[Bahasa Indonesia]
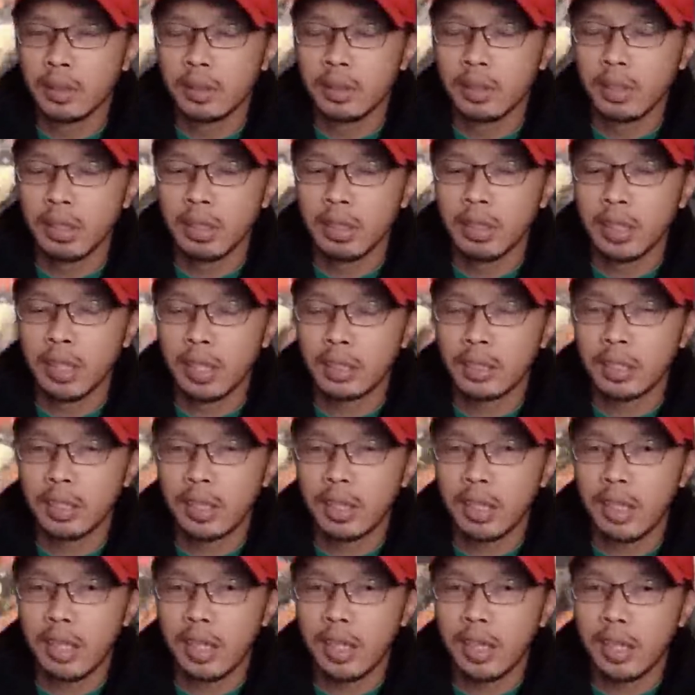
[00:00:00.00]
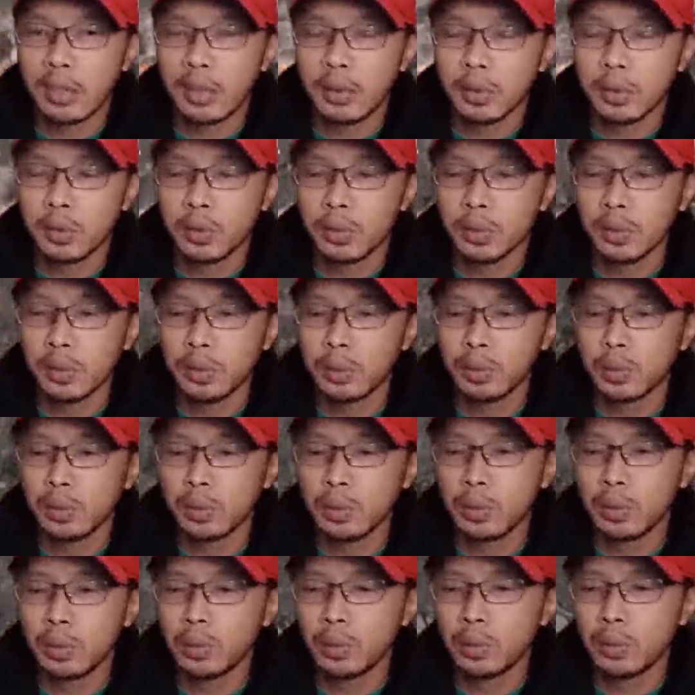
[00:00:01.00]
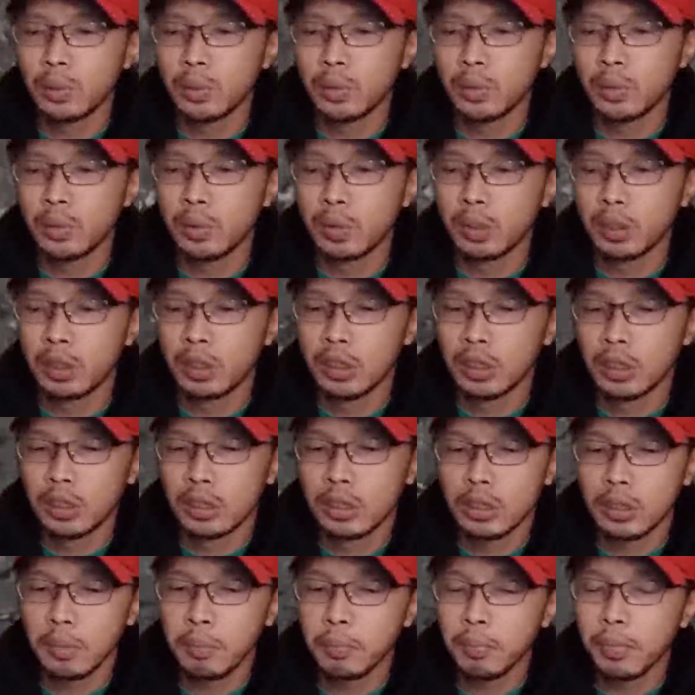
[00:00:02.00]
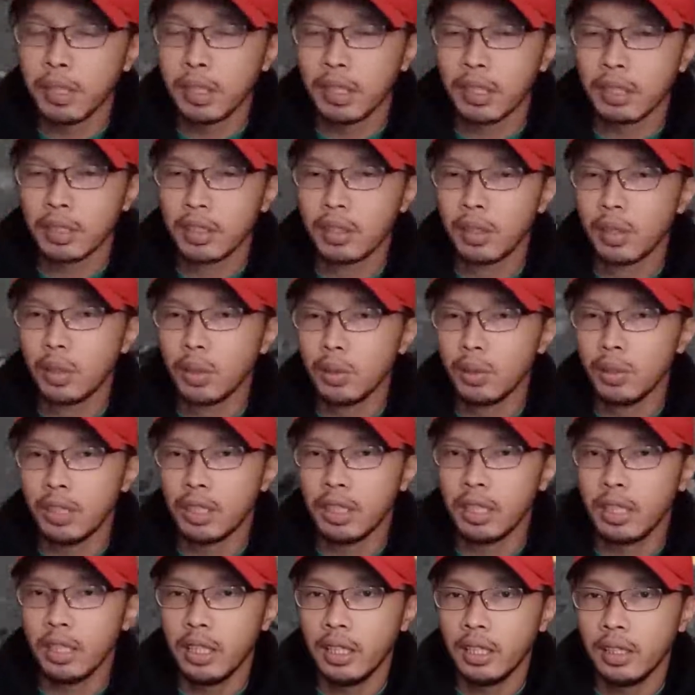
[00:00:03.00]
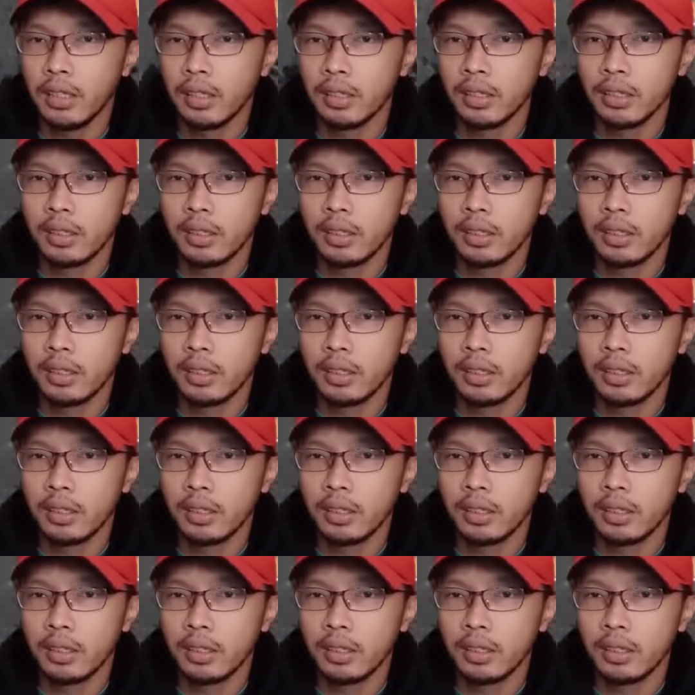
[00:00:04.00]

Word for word: tidak terlalu cepat grownya